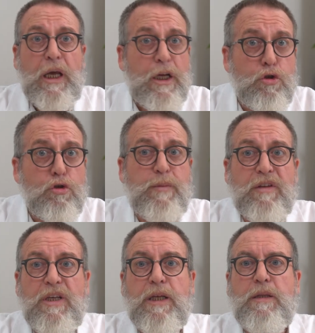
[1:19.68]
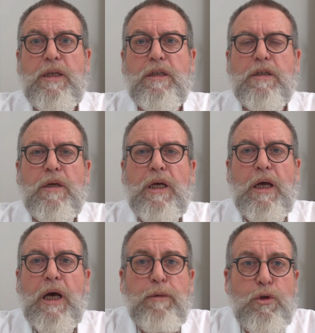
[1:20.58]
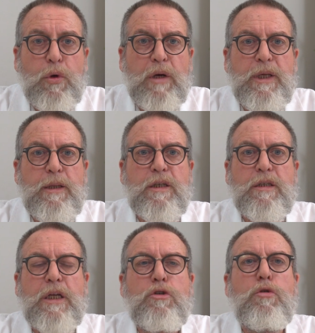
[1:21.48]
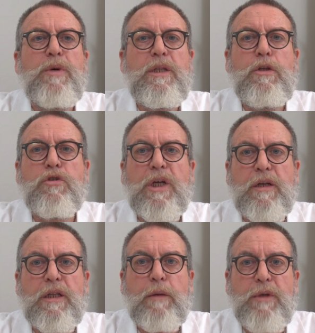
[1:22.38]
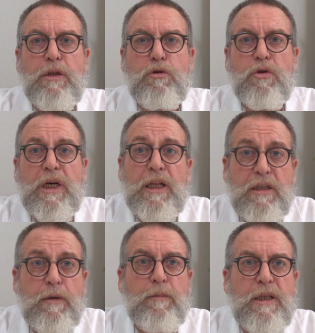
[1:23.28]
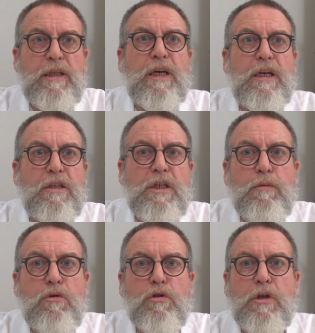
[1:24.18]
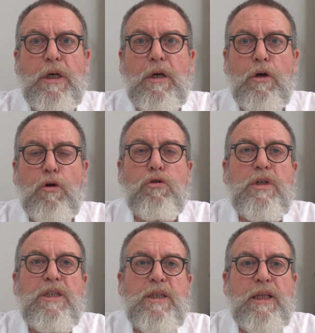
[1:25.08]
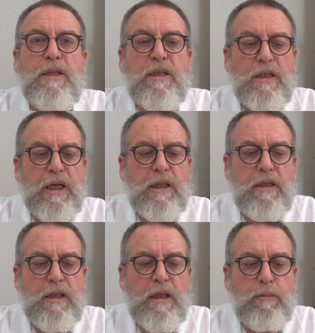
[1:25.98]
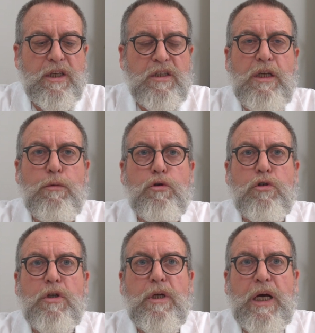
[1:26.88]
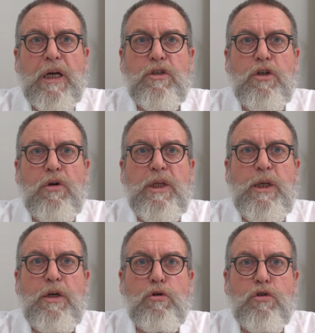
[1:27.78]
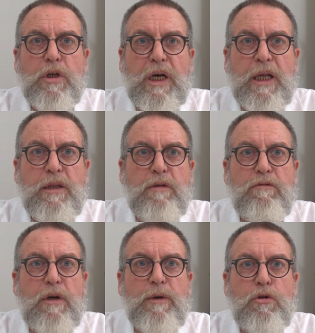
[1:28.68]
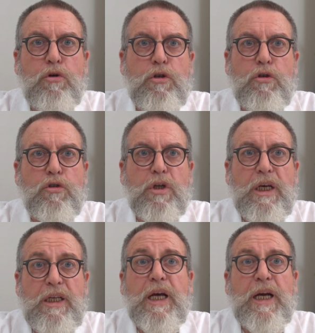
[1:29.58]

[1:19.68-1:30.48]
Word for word: Estos pacientes habitualmente están sometidos a tratamientos relativamente agresivos consistentes en antidepresivos, ansiolíticos, antiinflamatorios y